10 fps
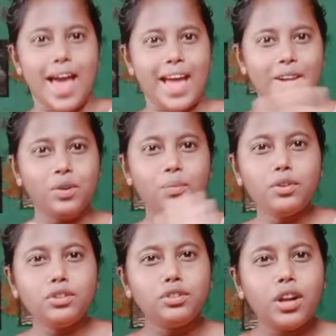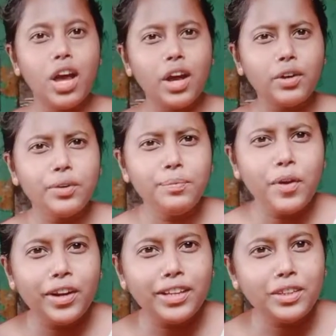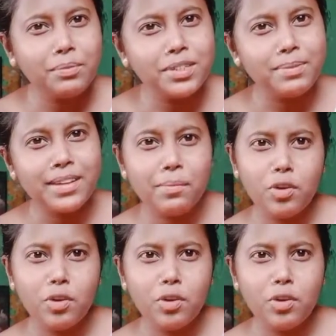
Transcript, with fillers: হ্যালো বন্ধুরা গুড মর্নিং তোমরা সবাই কেমন